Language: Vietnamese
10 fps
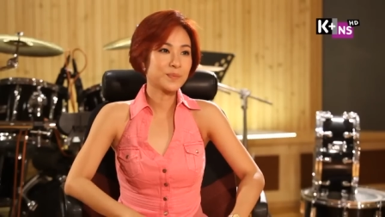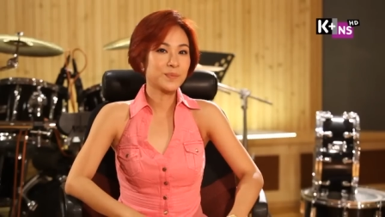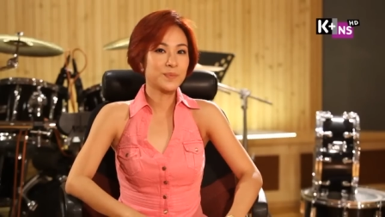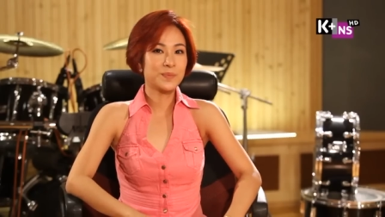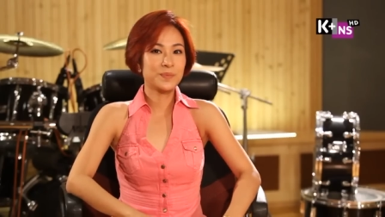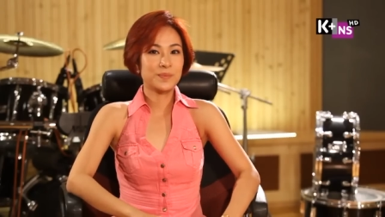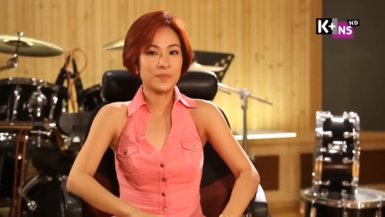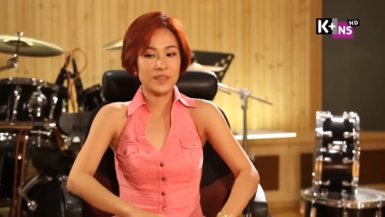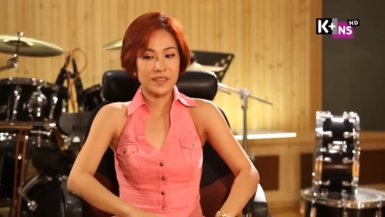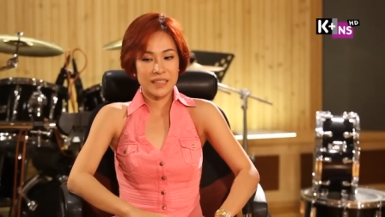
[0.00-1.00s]

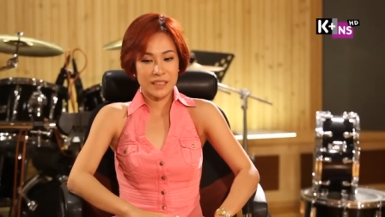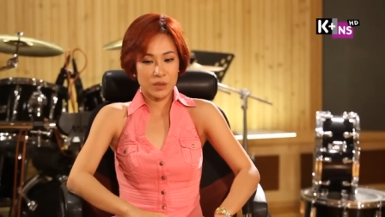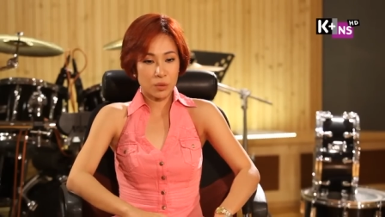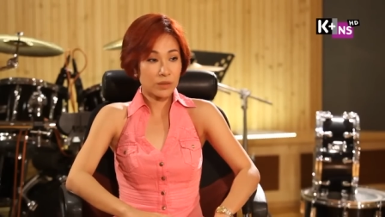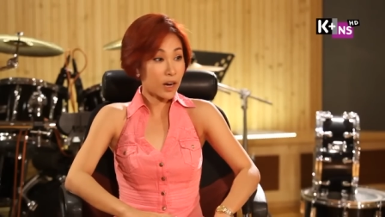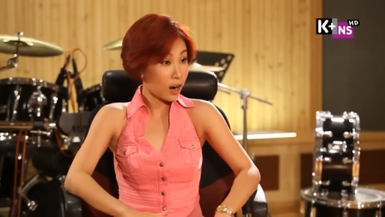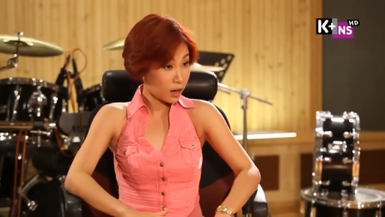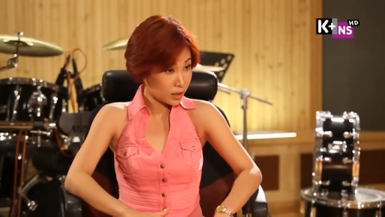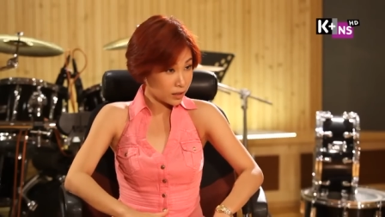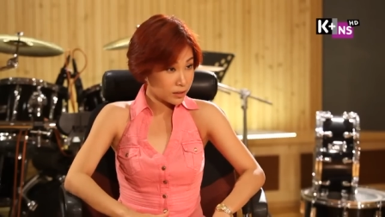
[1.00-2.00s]
Uhm, thực ra thì cũng
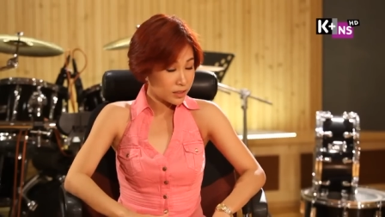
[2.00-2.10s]
khó đó